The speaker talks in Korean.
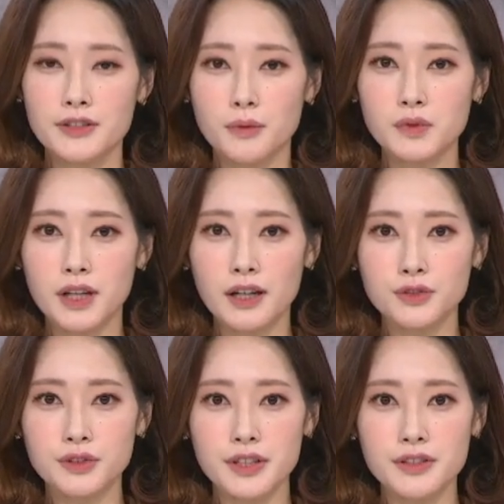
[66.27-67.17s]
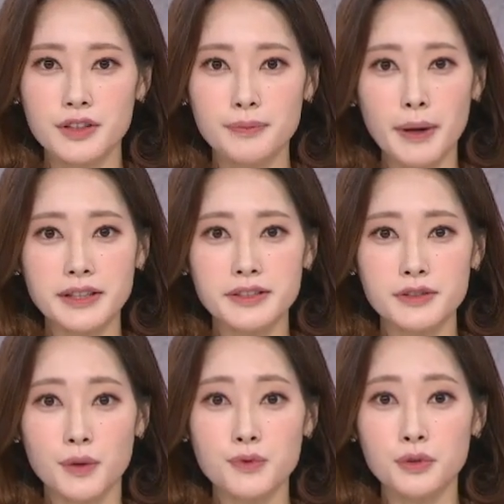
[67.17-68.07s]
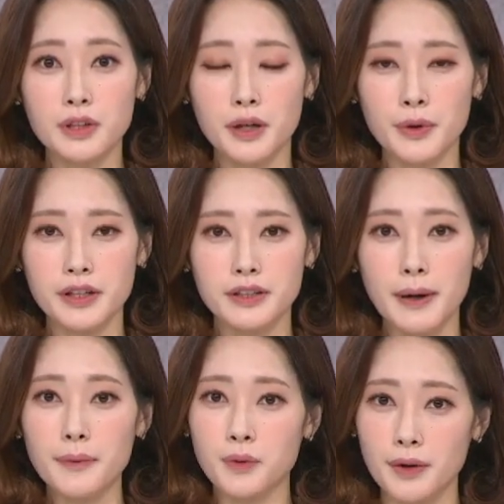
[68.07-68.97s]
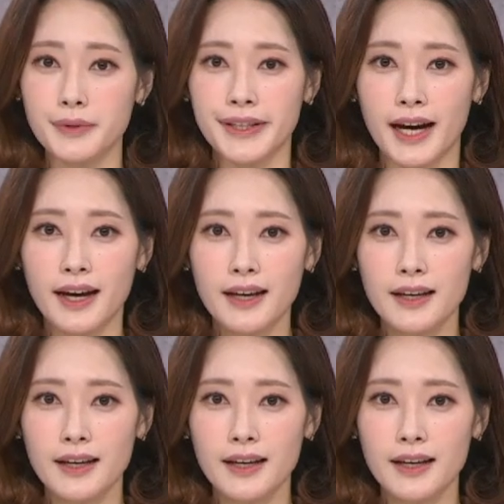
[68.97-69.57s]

정부가 구체적인 백신 접종 계획을 발표합니다.